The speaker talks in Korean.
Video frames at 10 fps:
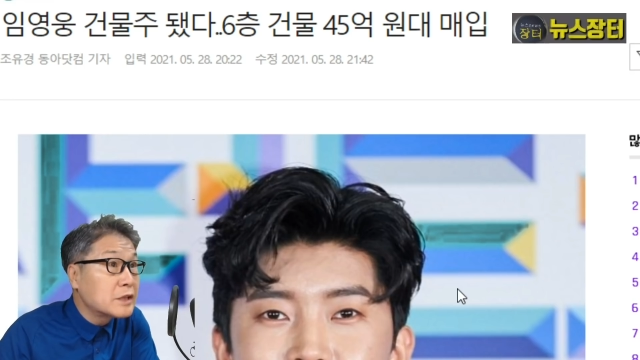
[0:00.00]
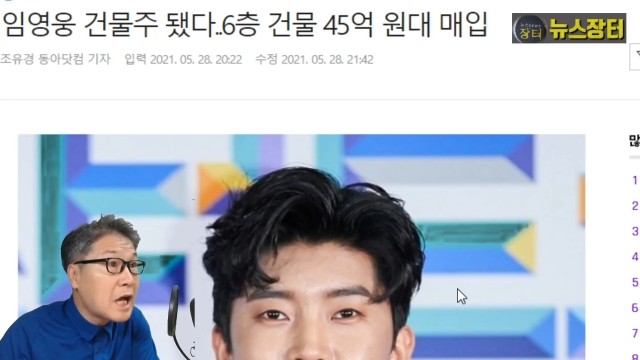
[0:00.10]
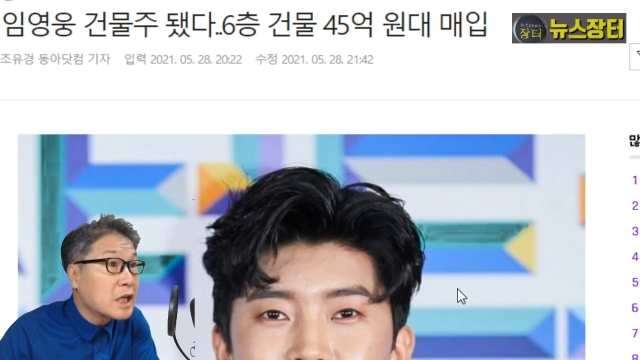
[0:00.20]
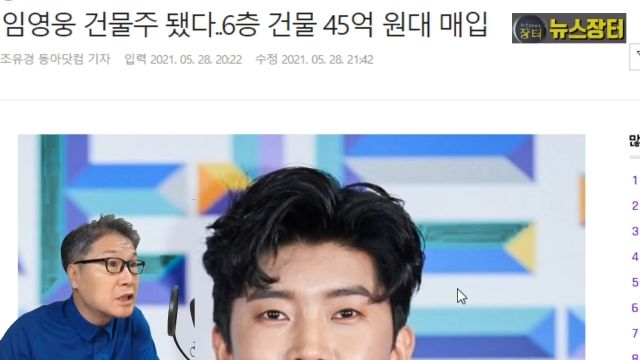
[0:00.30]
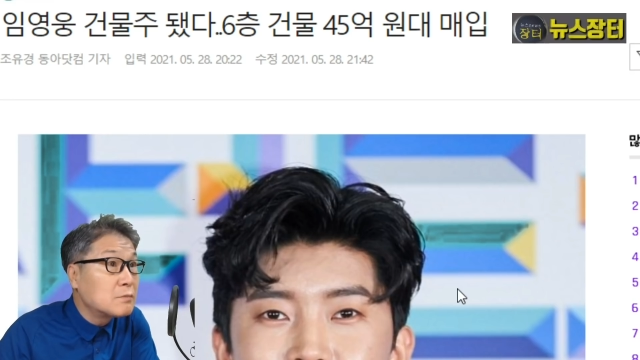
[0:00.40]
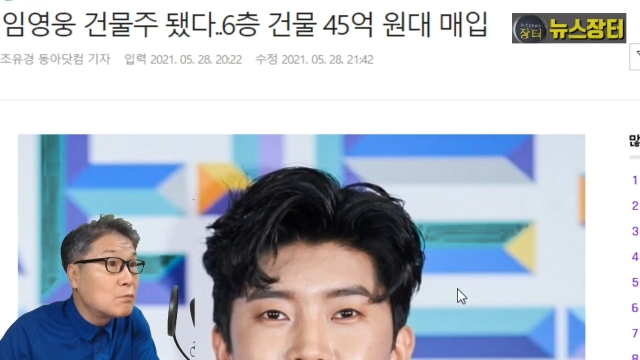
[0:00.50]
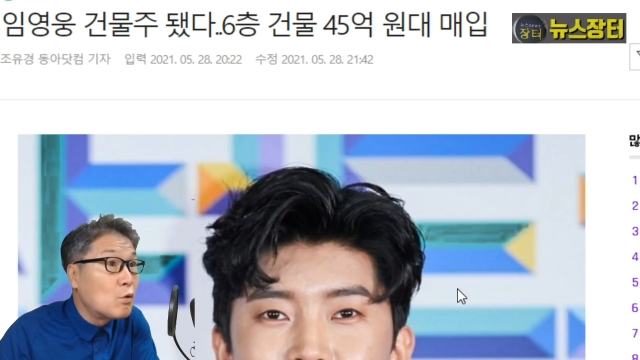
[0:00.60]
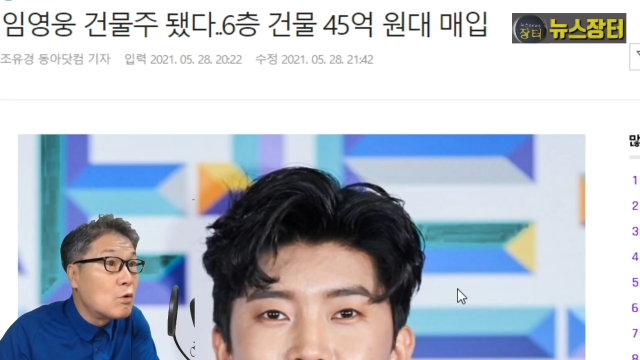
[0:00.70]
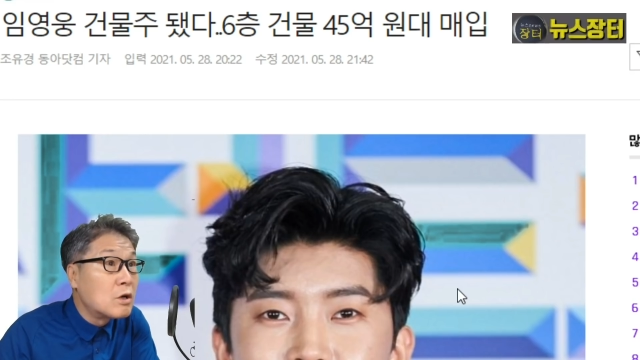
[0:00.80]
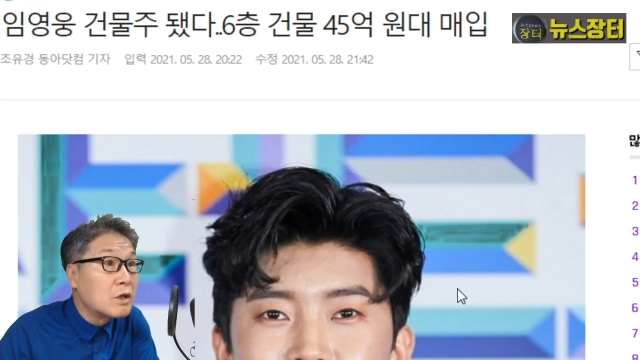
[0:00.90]

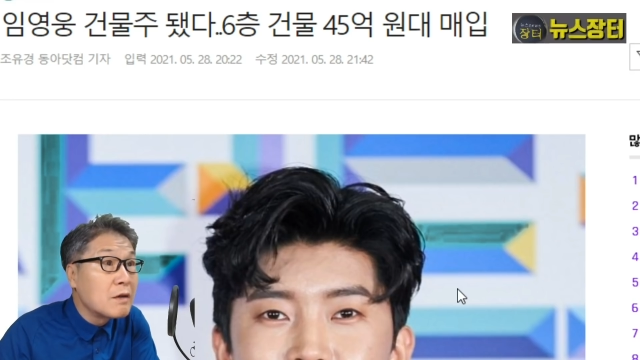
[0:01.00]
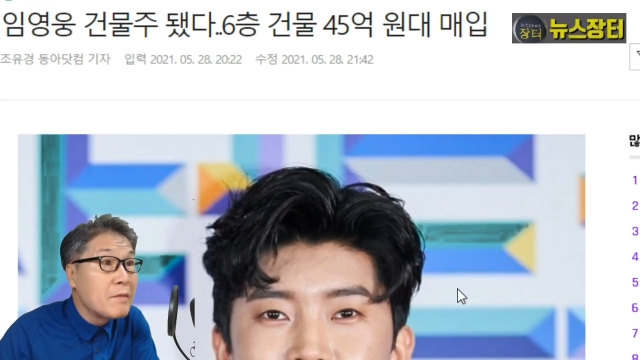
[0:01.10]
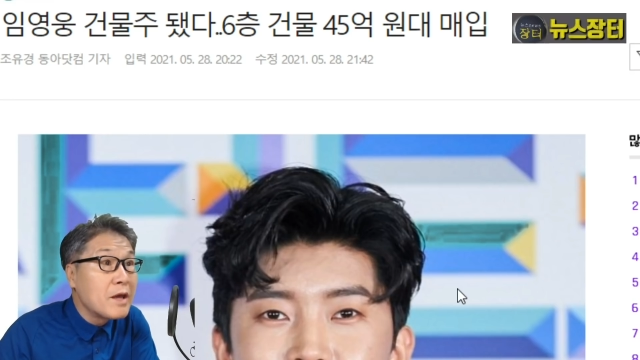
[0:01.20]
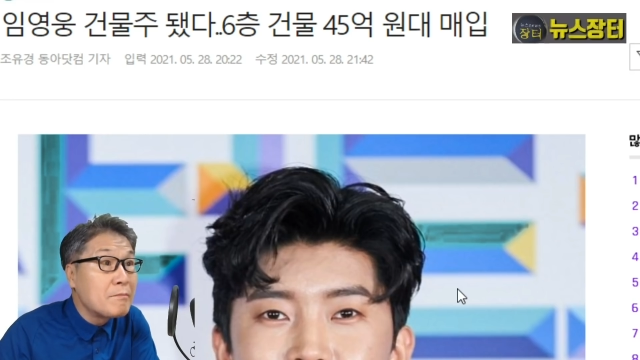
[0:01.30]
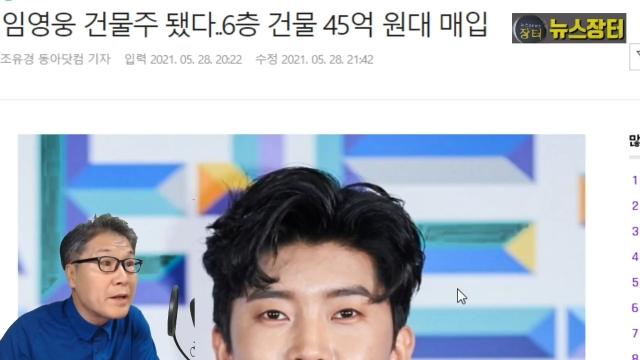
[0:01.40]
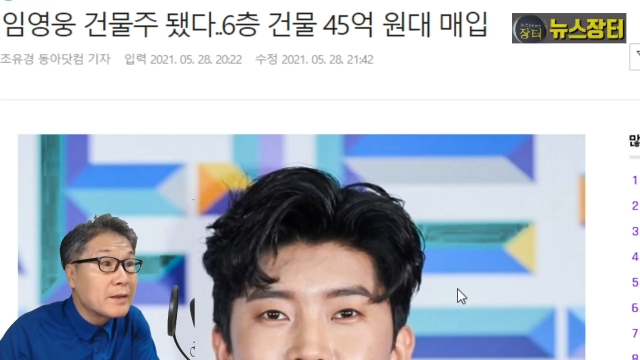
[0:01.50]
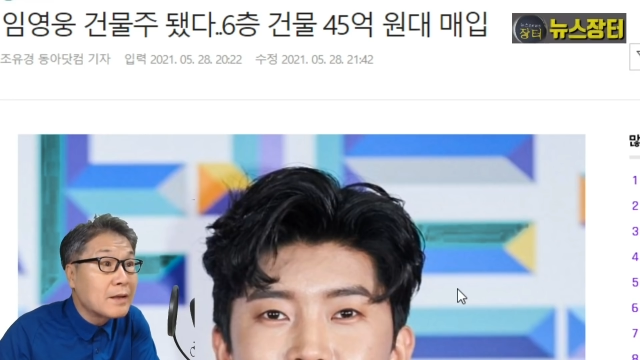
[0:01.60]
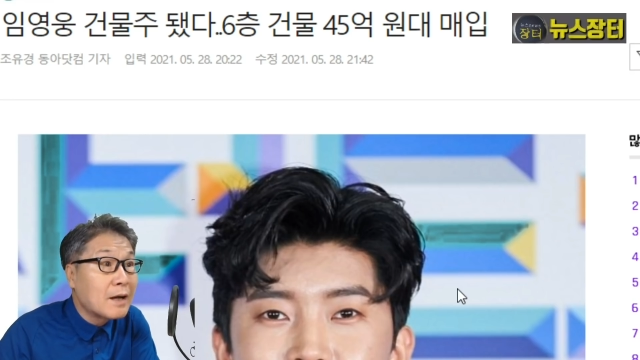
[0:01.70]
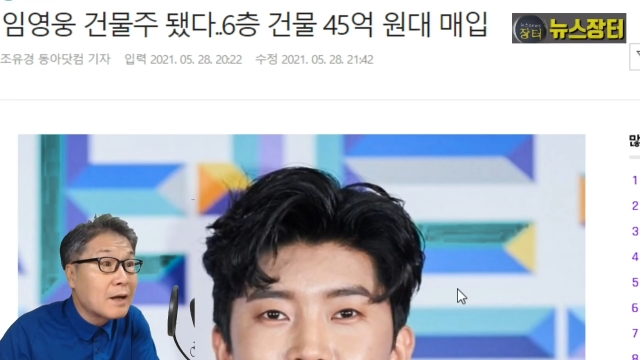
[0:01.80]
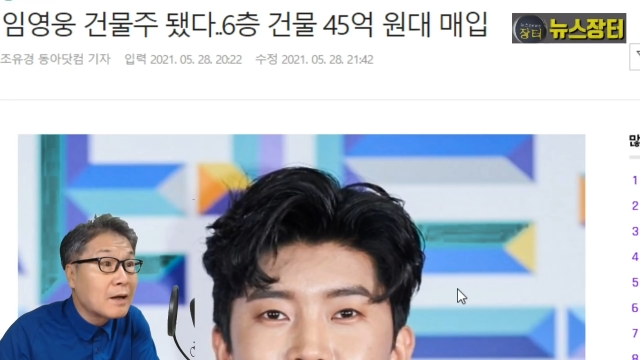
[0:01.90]
45억 원에
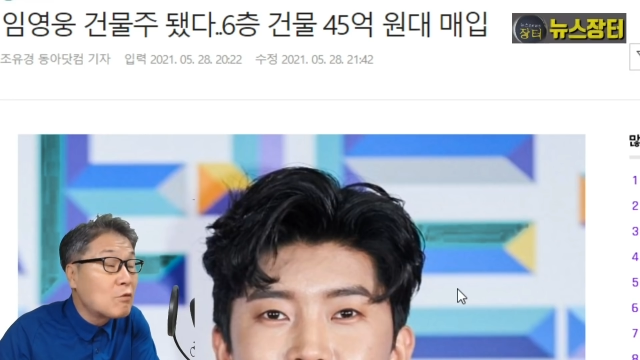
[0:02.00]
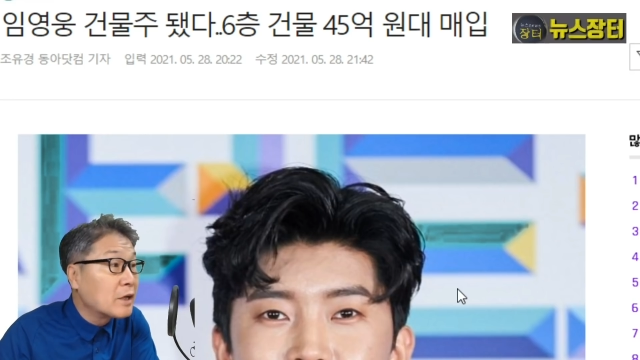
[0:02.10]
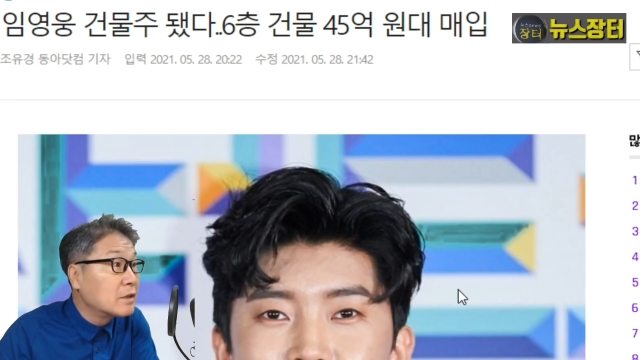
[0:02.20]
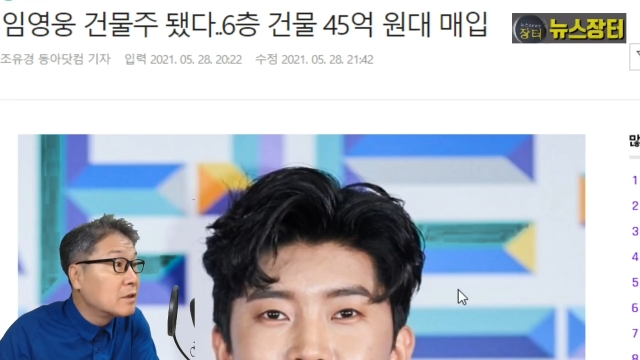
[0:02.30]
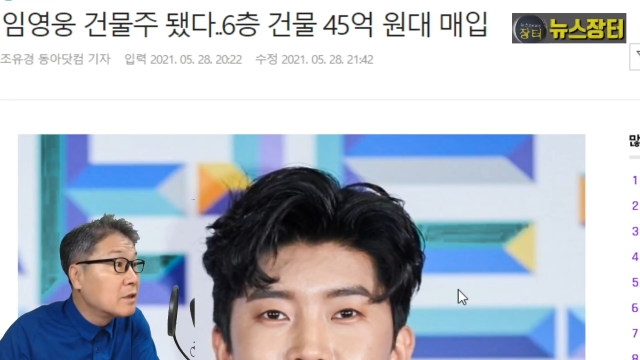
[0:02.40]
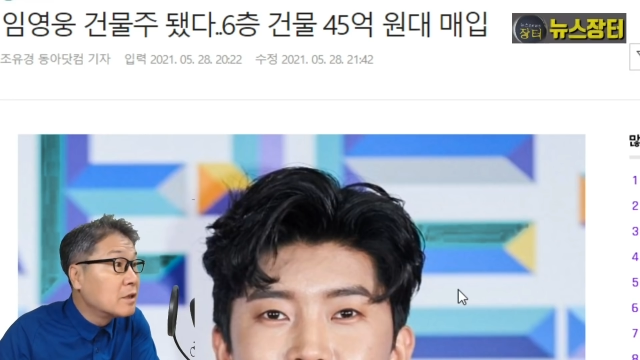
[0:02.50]
매입했다라고 하는